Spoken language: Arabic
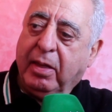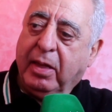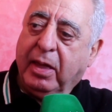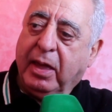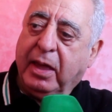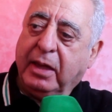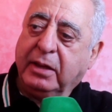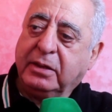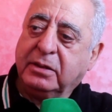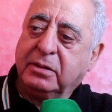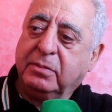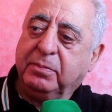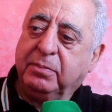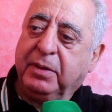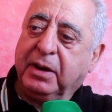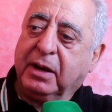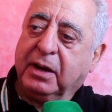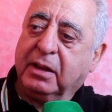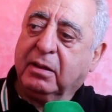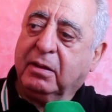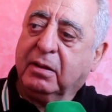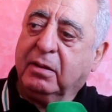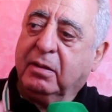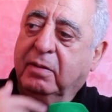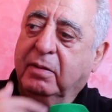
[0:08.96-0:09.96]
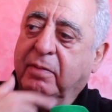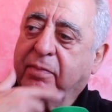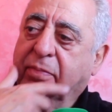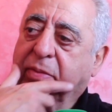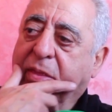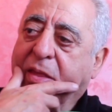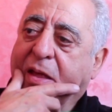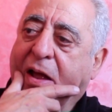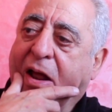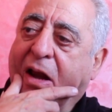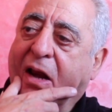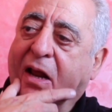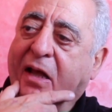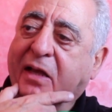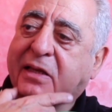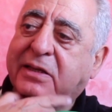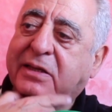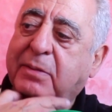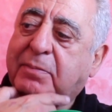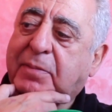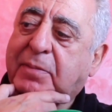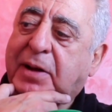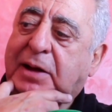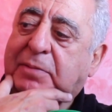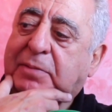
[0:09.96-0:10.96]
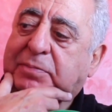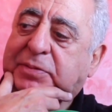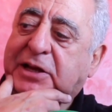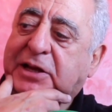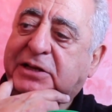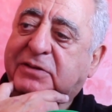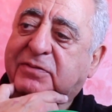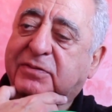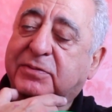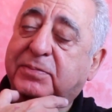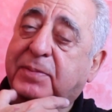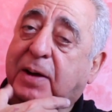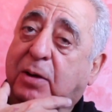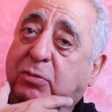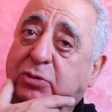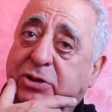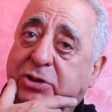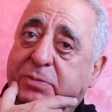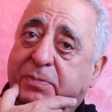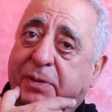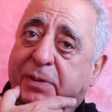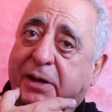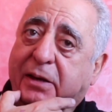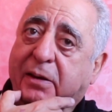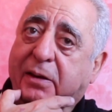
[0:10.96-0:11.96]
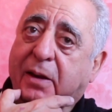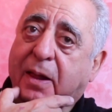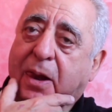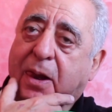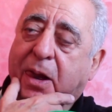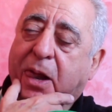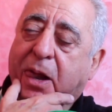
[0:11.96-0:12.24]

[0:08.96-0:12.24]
أيت ملك علاقتي معها بدات في سبعة وسبعين